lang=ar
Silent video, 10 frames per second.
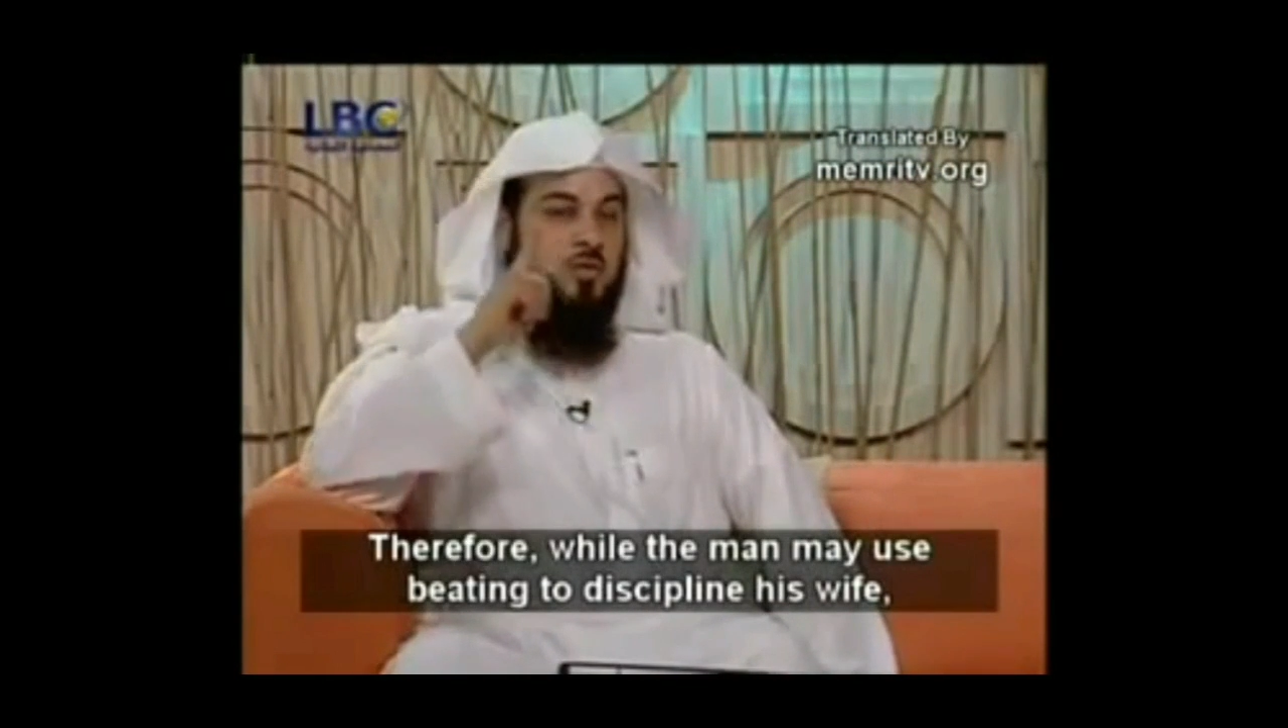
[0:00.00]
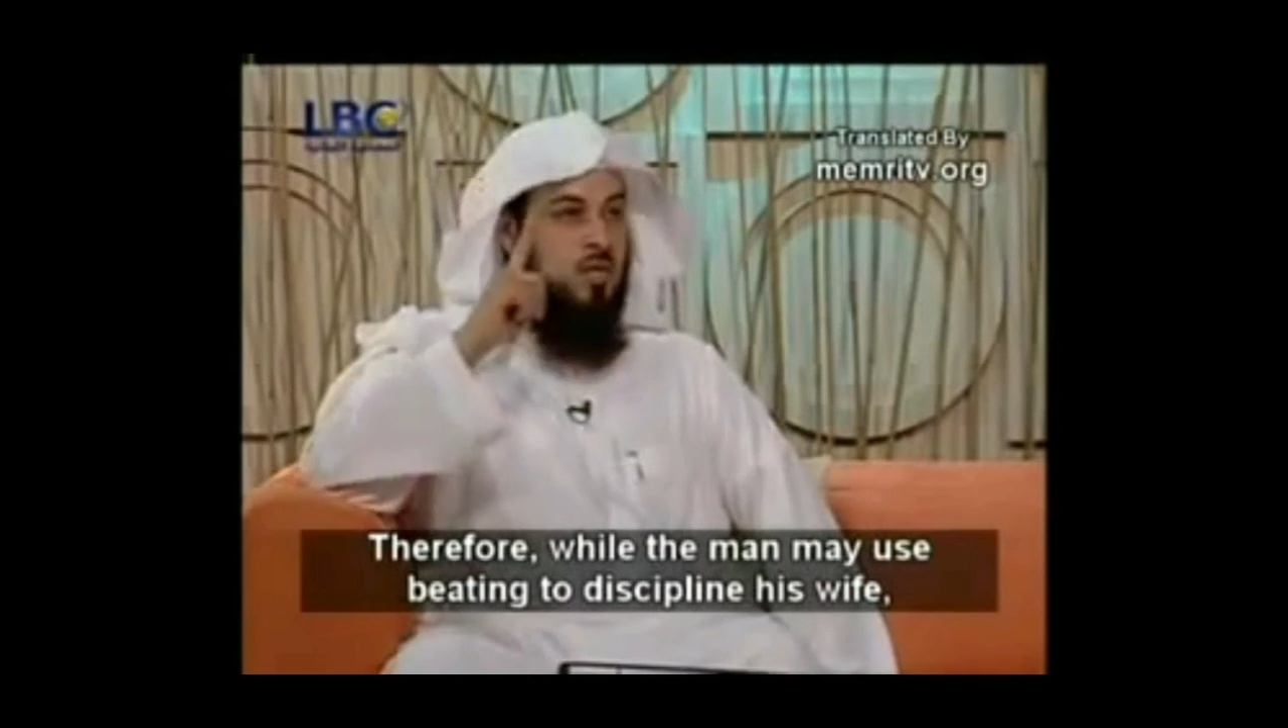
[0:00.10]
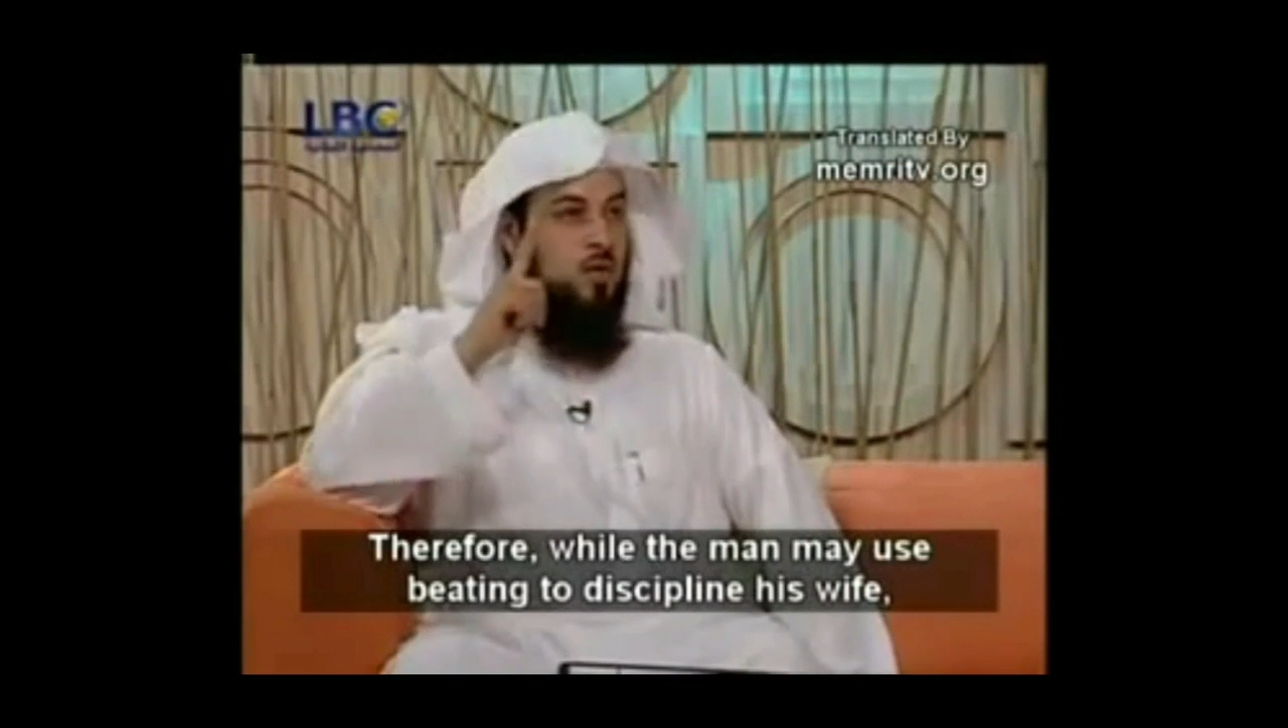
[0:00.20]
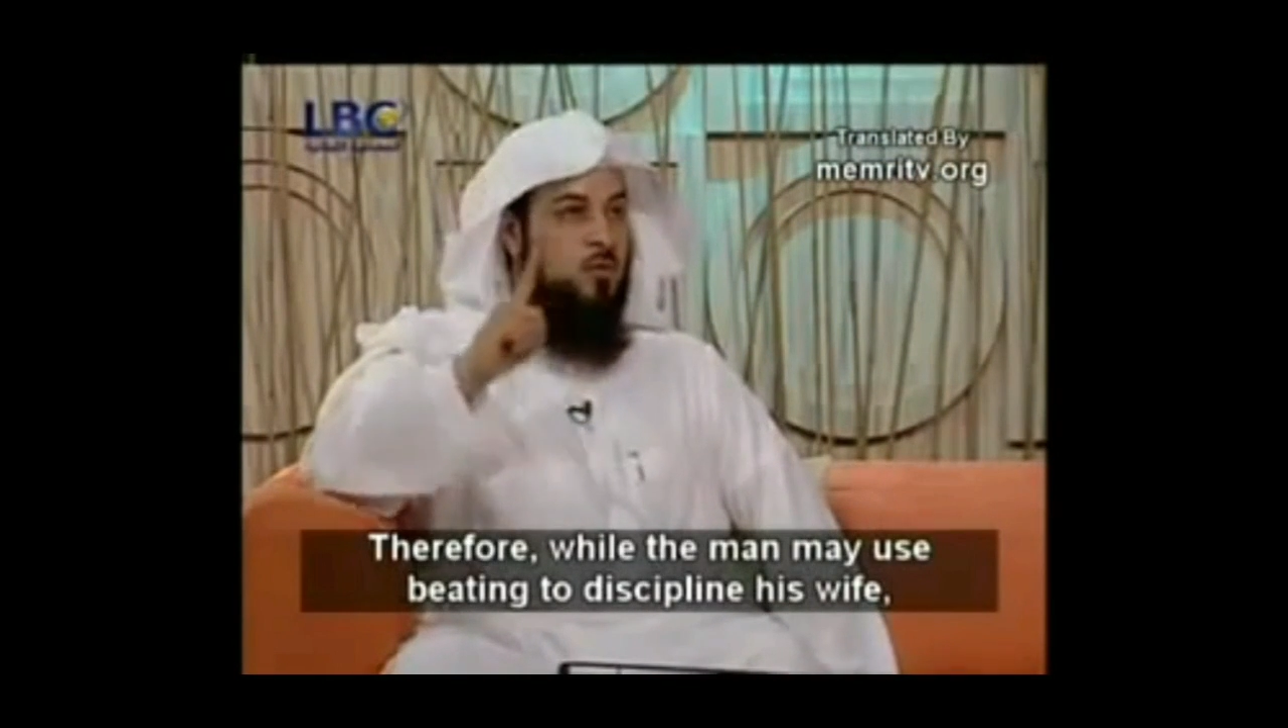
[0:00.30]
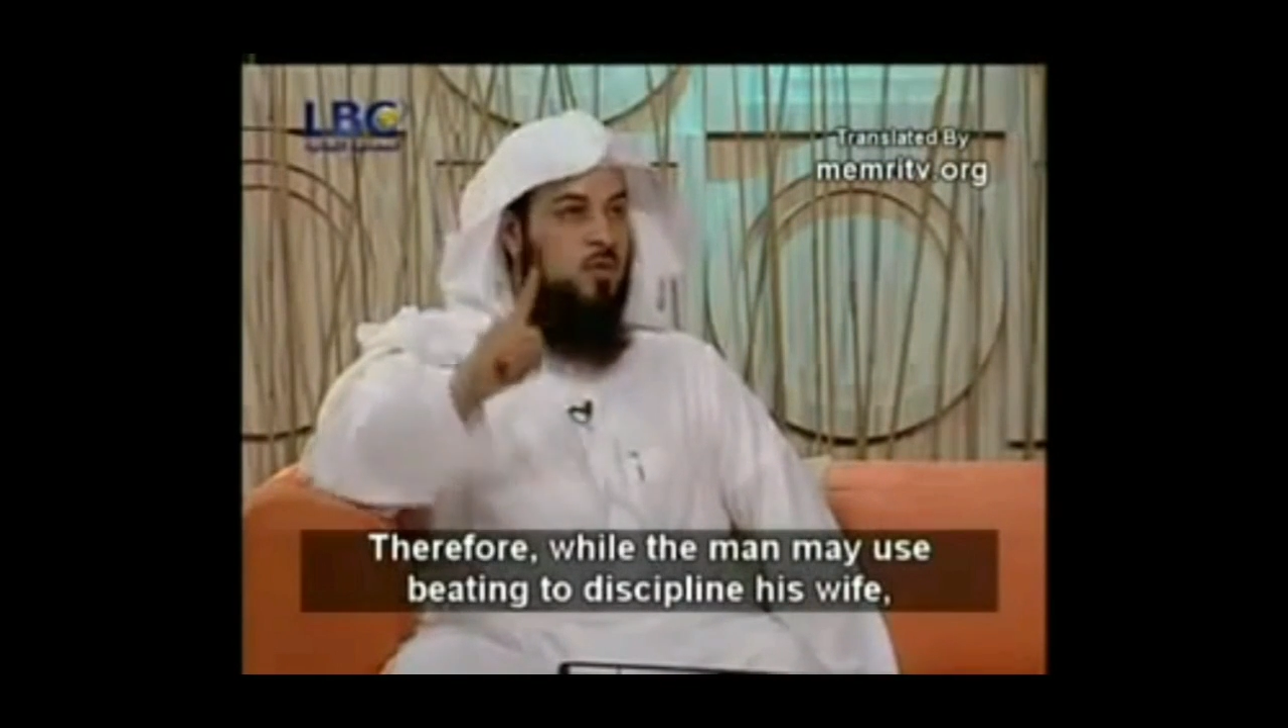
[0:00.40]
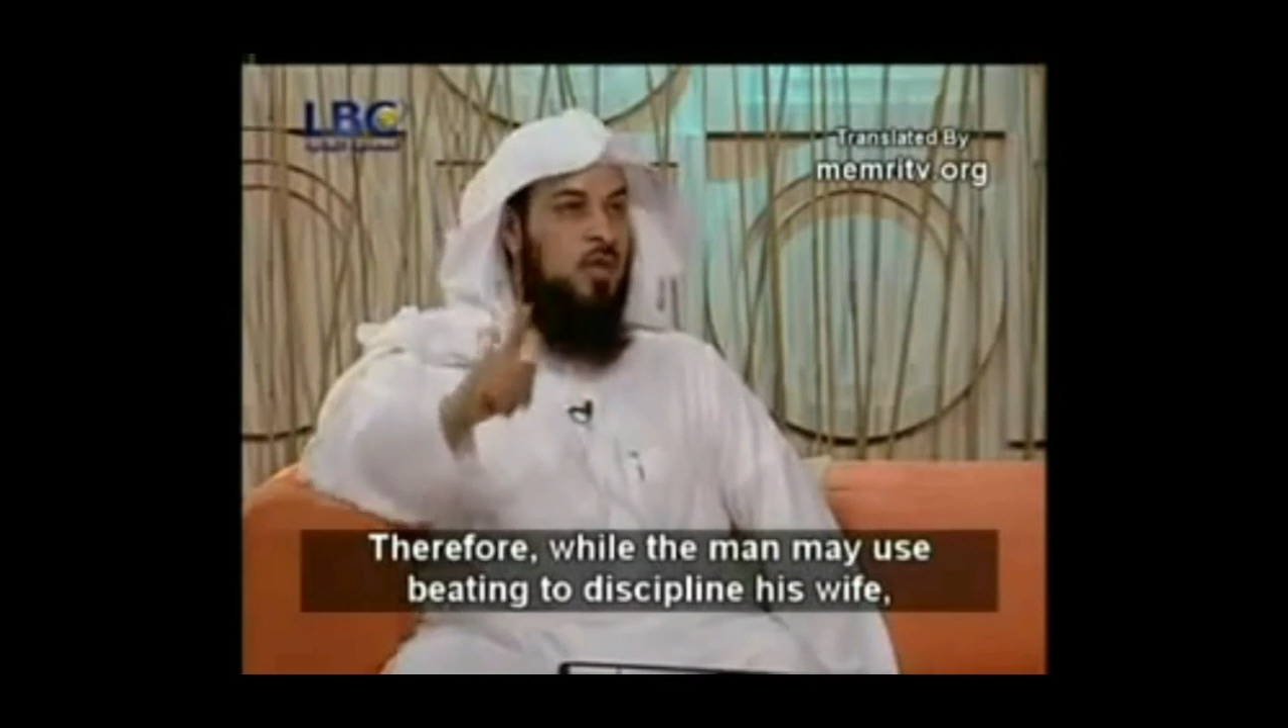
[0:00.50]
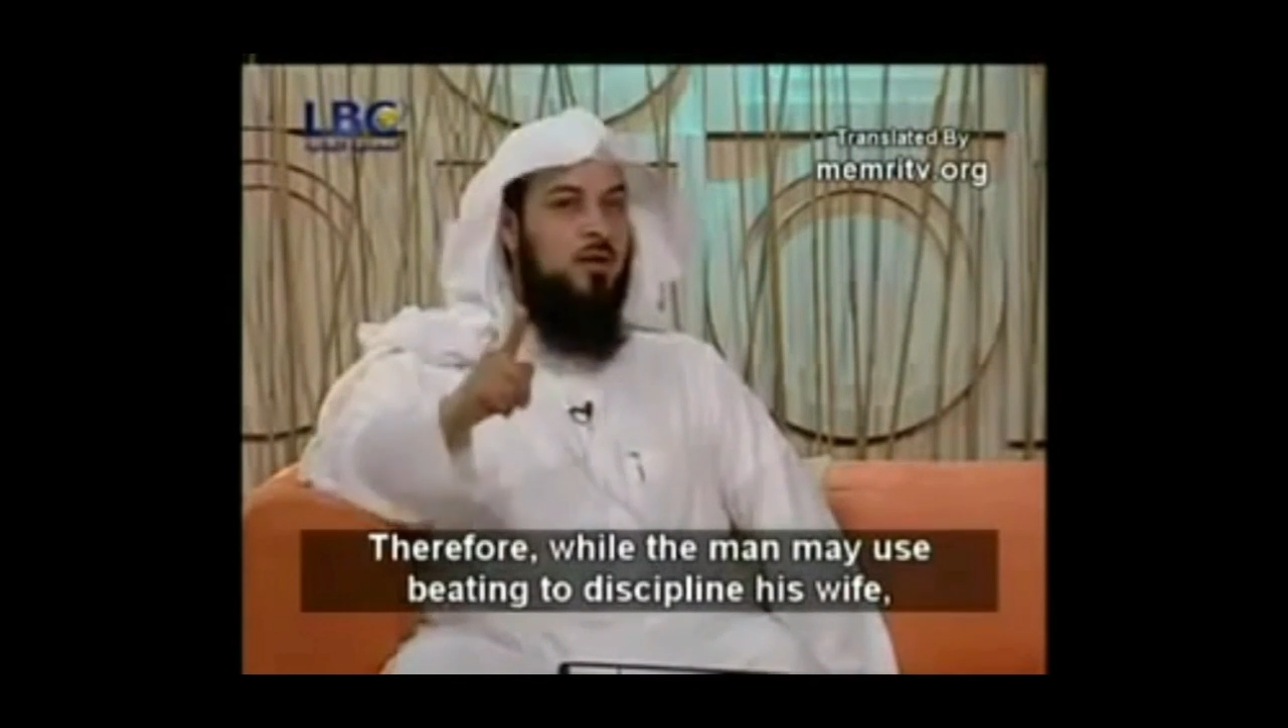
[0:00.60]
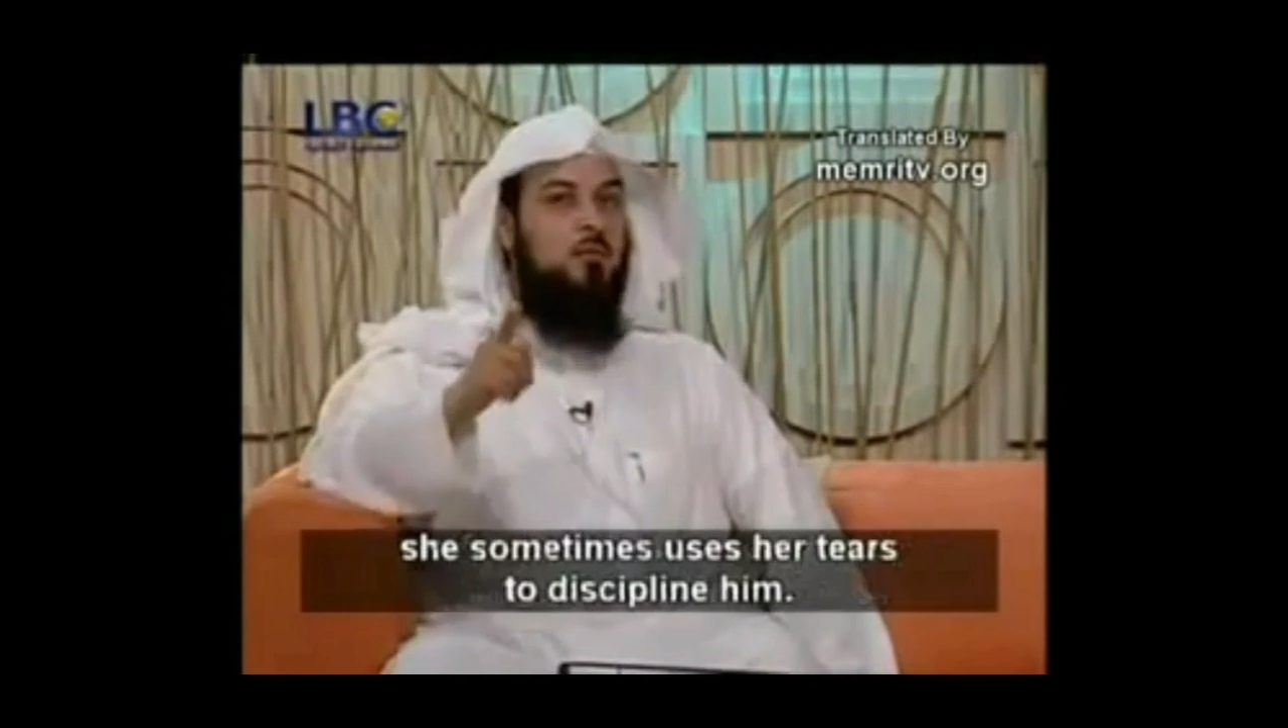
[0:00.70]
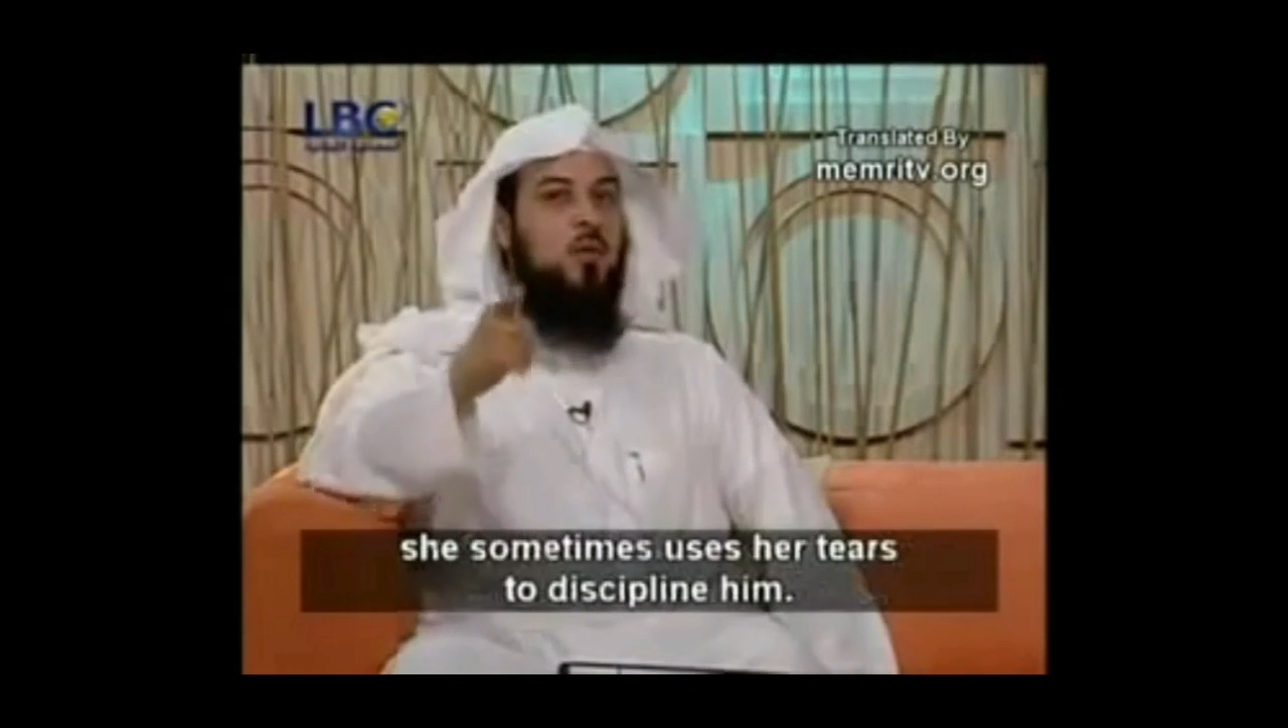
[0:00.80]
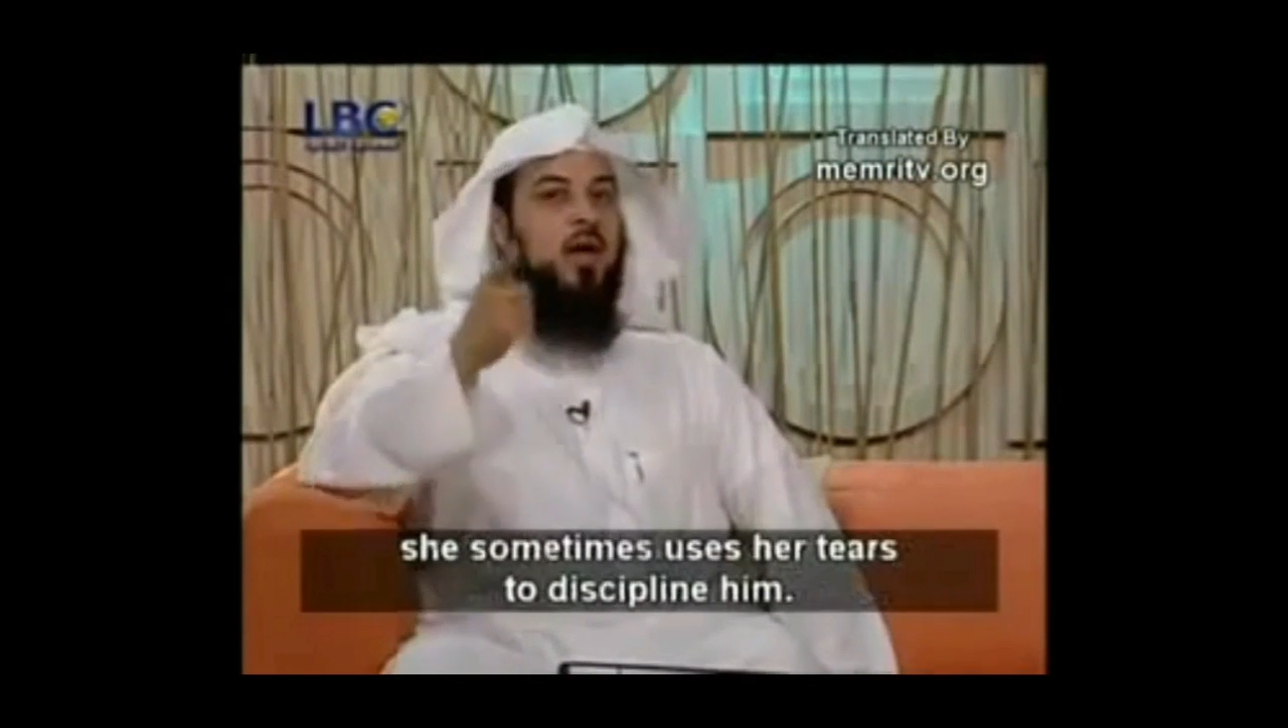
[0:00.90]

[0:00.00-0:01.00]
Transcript: زوجته بالضرب